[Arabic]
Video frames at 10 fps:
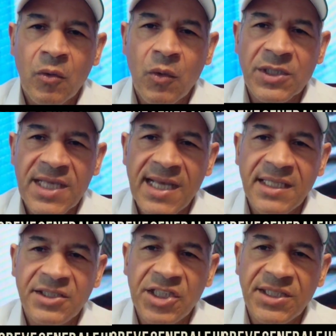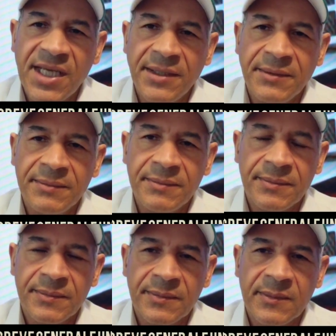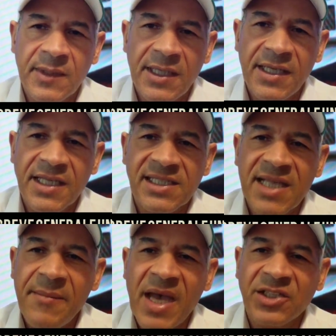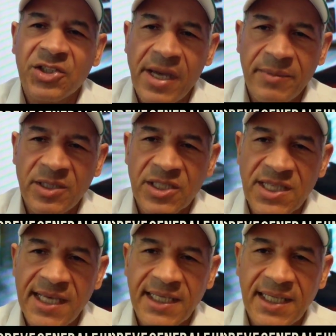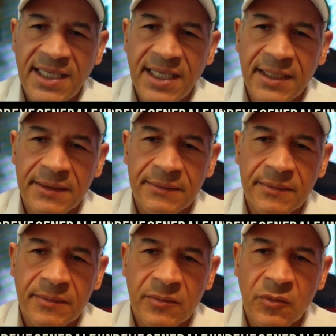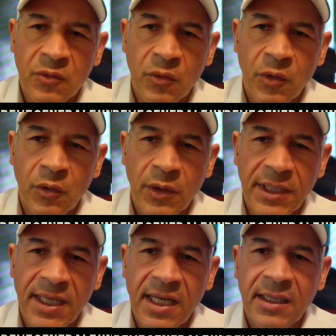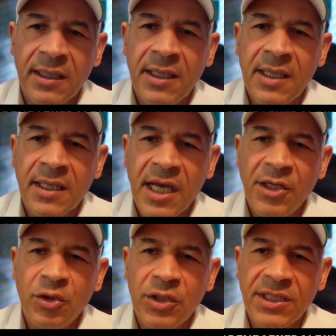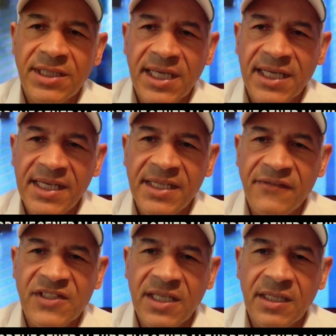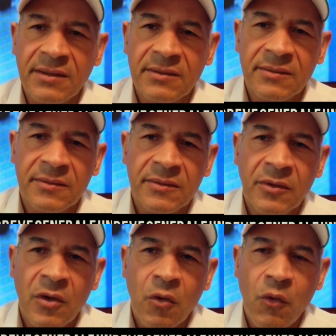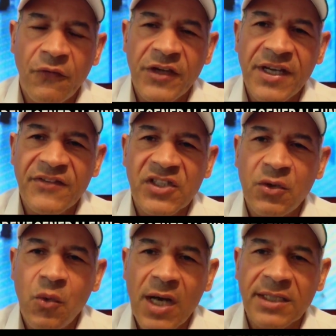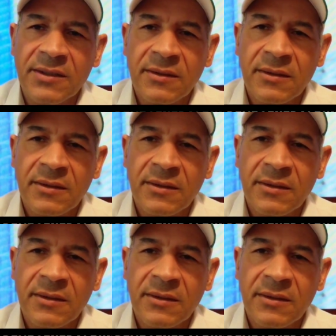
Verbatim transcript: وسهل جدا إذا استمع الشعب الجزائري إليه وإلى كان يريد تحرير نفسه وفي نفس الوقت